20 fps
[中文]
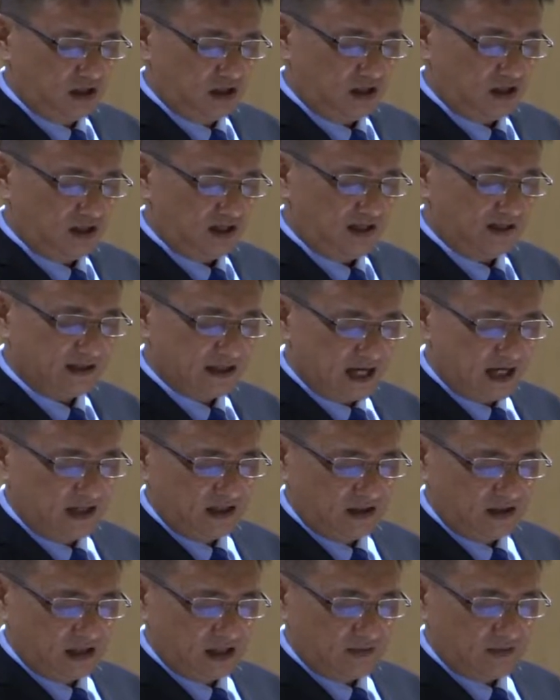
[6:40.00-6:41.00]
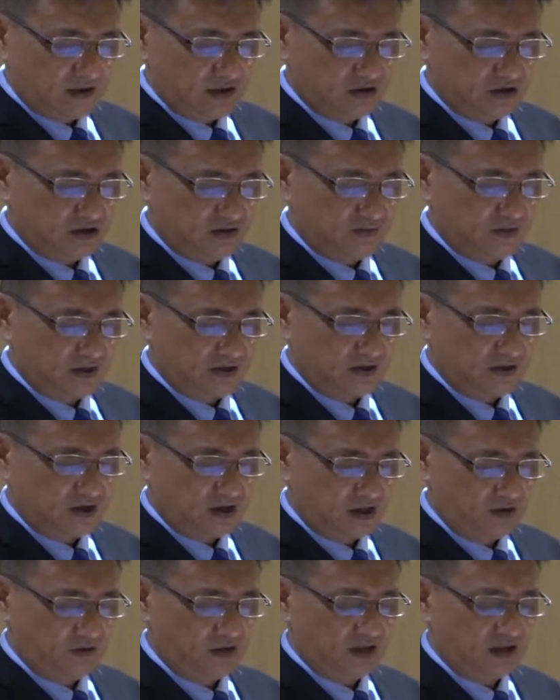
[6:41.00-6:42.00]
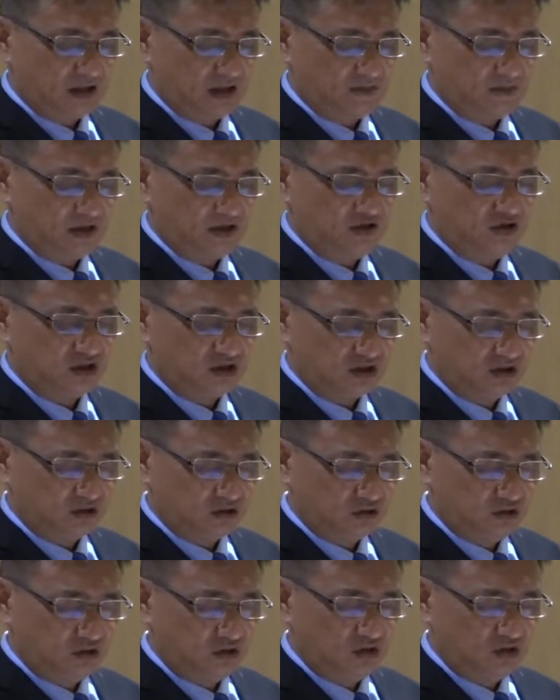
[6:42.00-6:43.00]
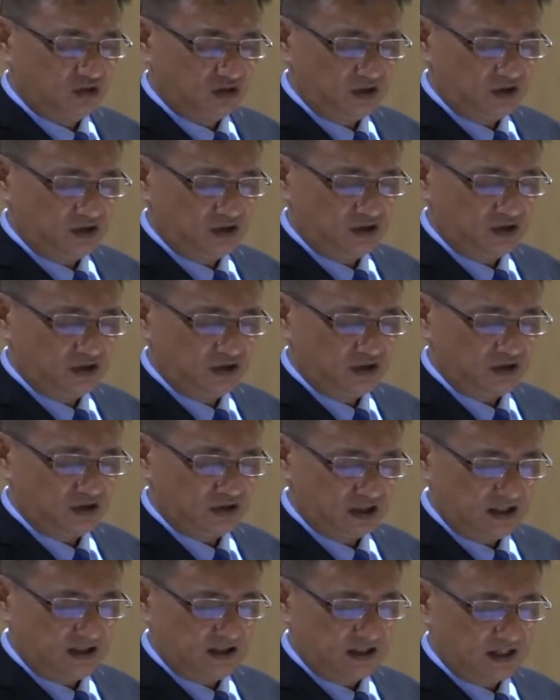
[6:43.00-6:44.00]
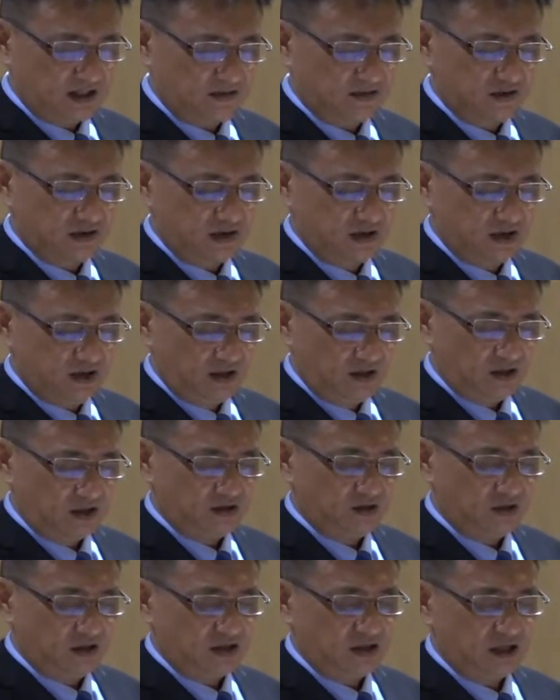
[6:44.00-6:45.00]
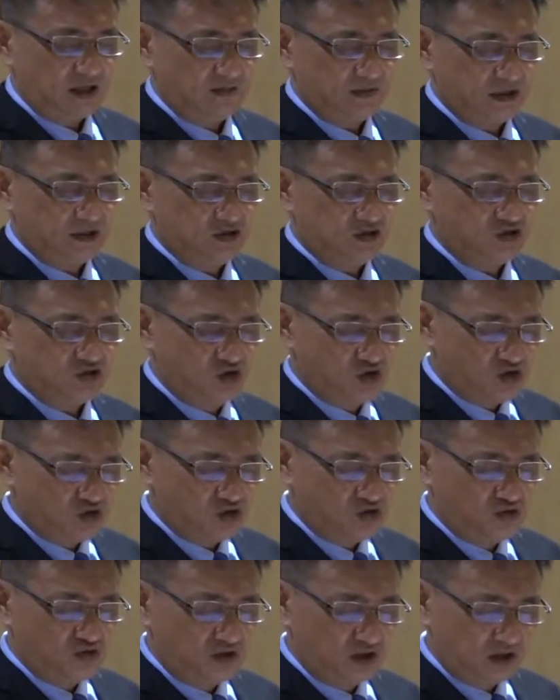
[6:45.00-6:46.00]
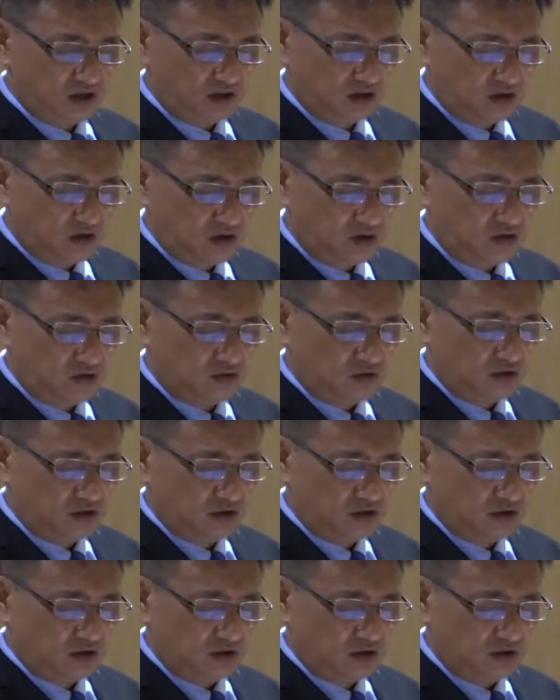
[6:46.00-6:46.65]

来带领他们生命，愿他们胜过一切的艰难，也愿他们都能够